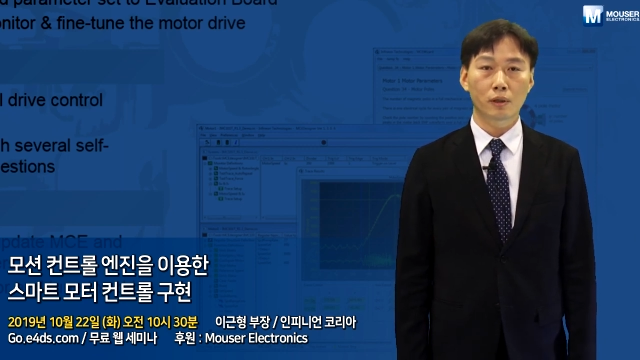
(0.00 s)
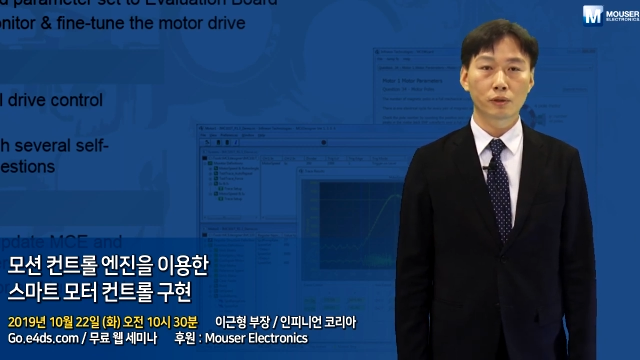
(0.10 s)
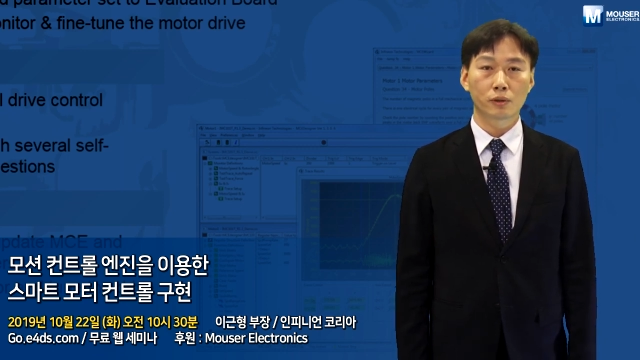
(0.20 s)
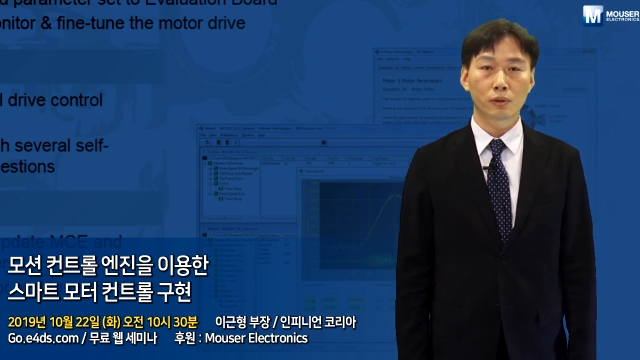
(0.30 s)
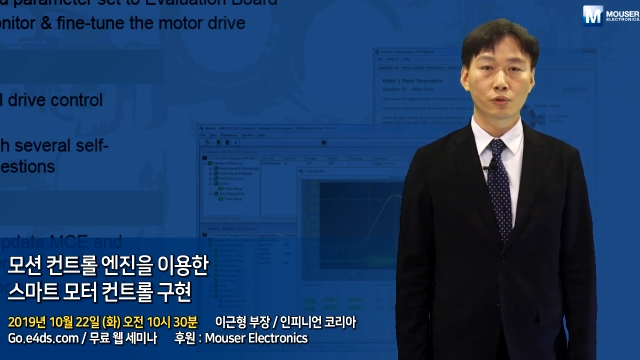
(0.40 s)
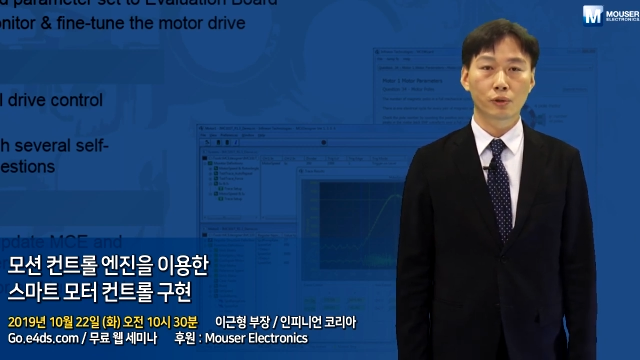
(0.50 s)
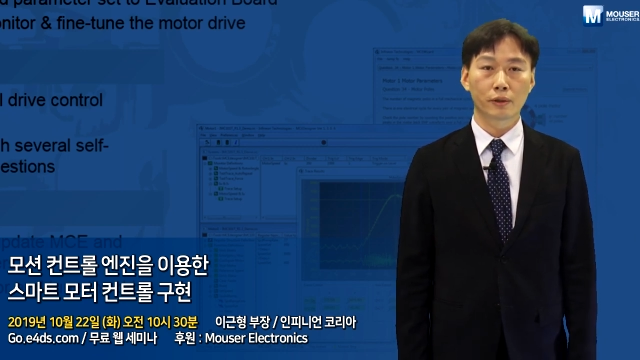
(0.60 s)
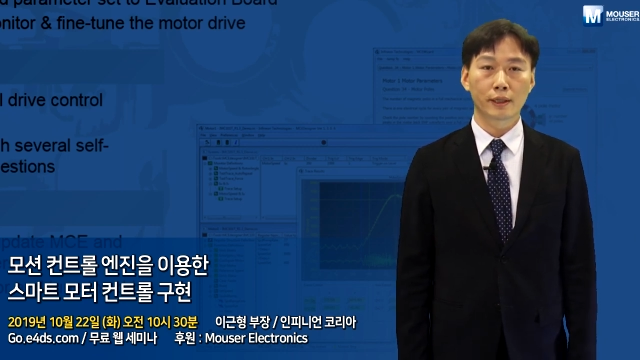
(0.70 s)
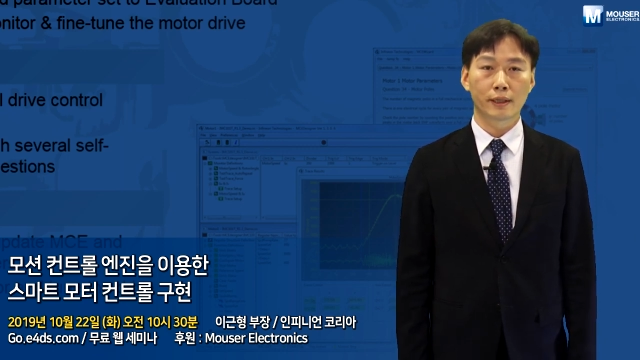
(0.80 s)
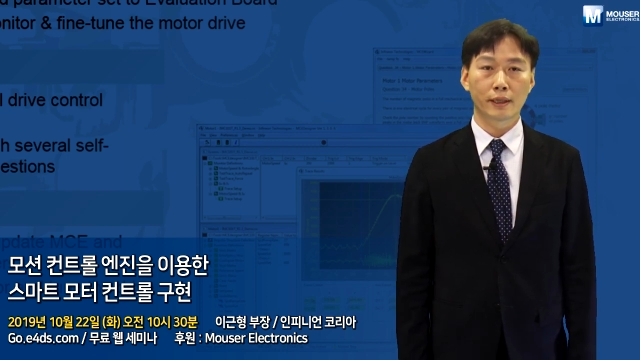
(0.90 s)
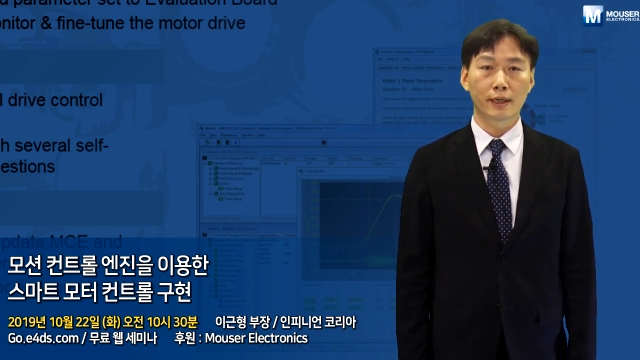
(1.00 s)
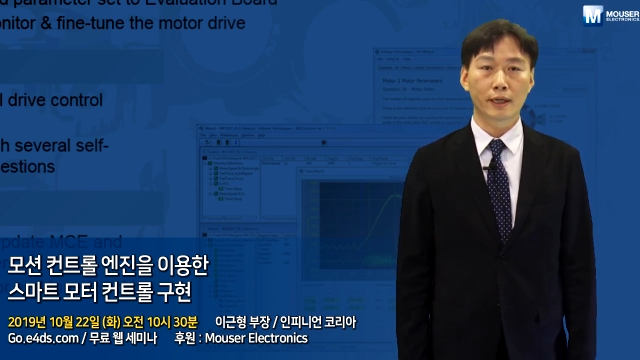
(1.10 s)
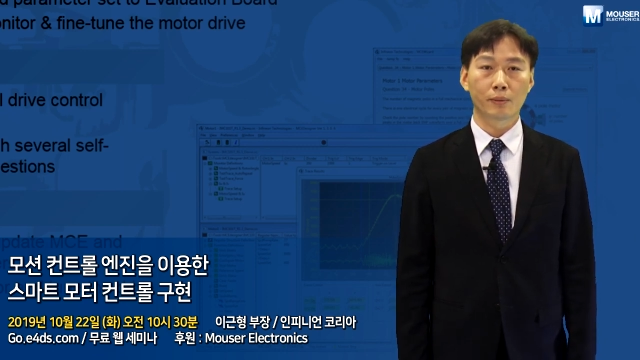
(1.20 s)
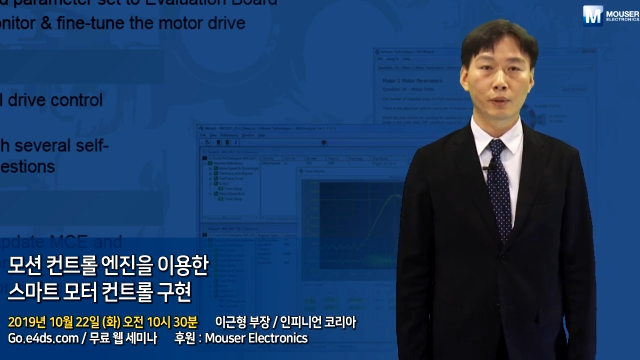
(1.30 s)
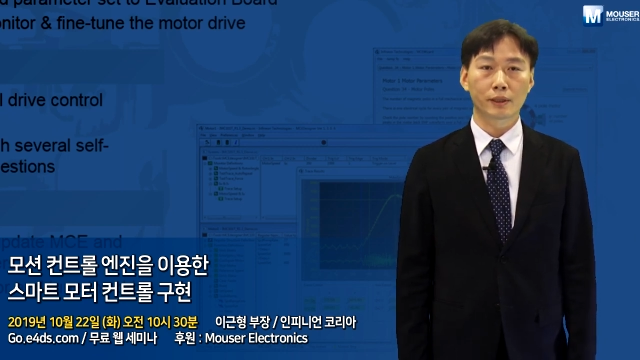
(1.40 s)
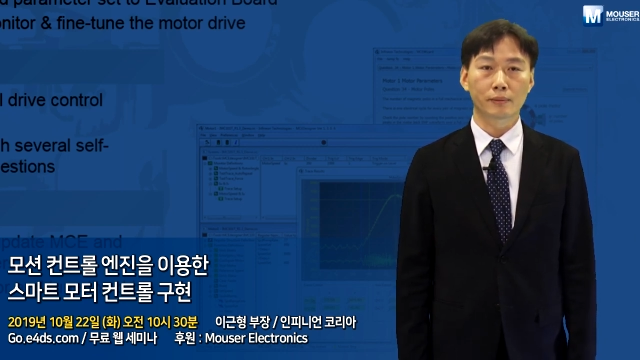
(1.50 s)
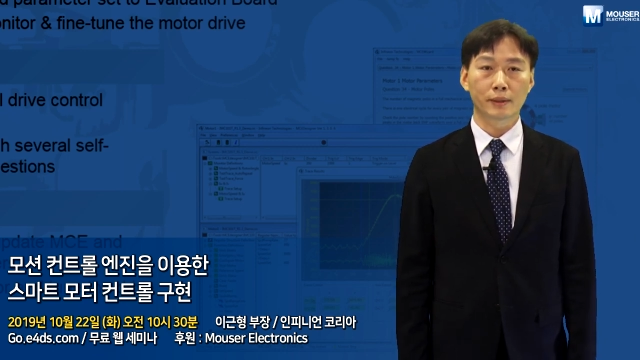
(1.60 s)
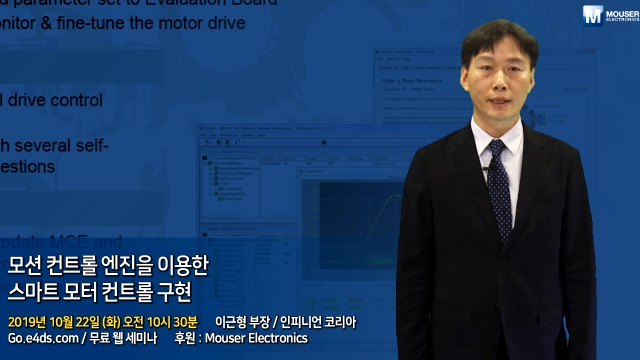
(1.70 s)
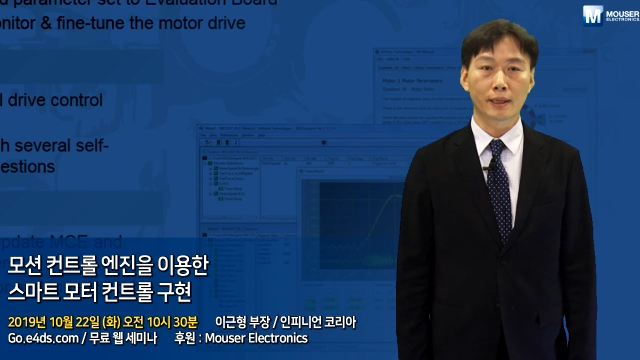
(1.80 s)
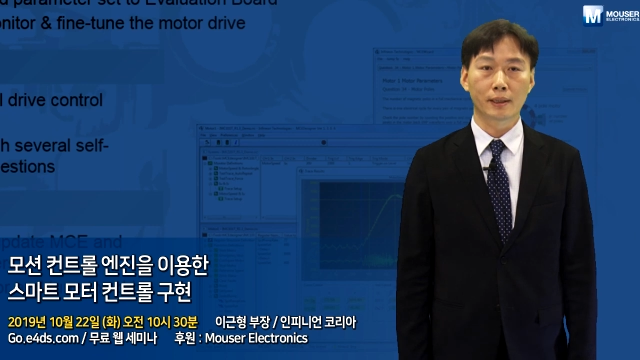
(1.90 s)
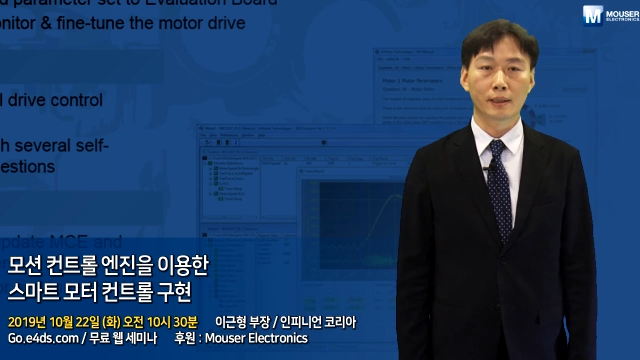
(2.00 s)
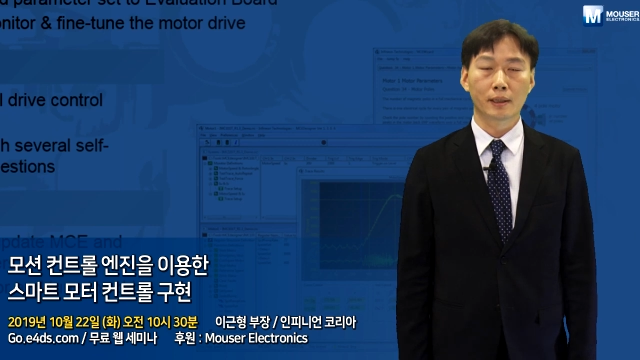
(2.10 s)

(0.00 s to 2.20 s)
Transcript: 컨트롤 구현에 대해 알아보겠습니다.